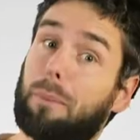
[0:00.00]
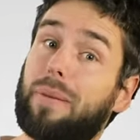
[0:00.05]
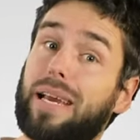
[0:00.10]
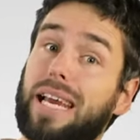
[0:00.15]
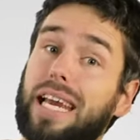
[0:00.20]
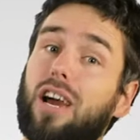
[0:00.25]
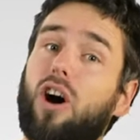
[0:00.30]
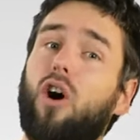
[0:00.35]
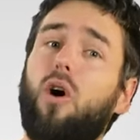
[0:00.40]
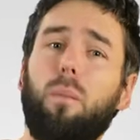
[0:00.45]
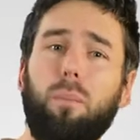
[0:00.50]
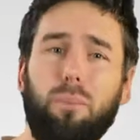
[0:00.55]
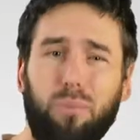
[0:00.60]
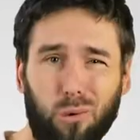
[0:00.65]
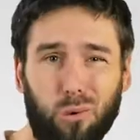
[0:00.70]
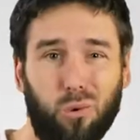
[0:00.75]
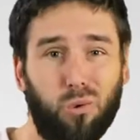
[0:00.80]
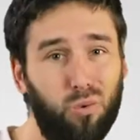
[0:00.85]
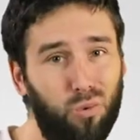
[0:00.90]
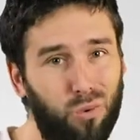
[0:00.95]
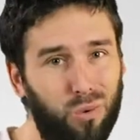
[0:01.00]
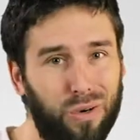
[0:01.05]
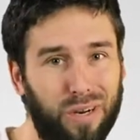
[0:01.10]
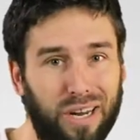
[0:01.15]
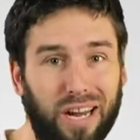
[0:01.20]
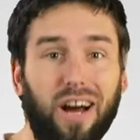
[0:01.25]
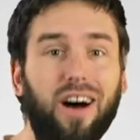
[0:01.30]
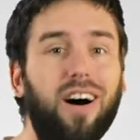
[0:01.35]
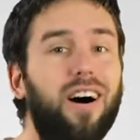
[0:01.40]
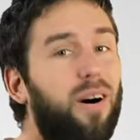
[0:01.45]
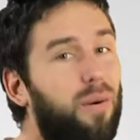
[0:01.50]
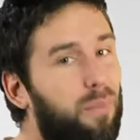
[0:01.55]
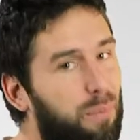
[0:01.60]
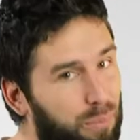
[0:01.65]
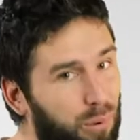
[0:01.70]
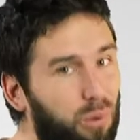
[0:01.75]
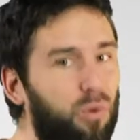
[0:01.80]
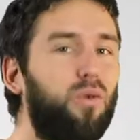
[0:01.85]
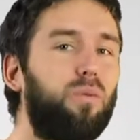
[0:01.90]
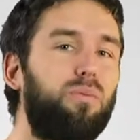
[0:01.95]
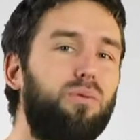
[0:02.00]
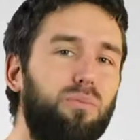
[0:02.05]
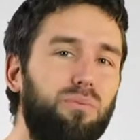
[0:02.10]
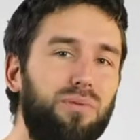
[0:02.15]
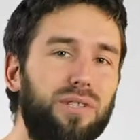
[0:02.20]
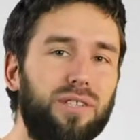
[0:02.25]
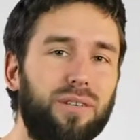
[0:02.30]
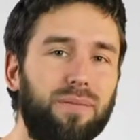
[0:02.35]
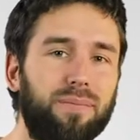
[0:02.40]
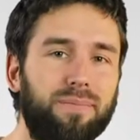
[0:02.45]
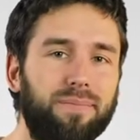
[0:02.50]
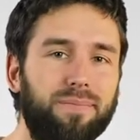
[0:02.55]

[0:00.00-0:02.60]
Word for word: mais en beaucoup, beaucoup plus puissant.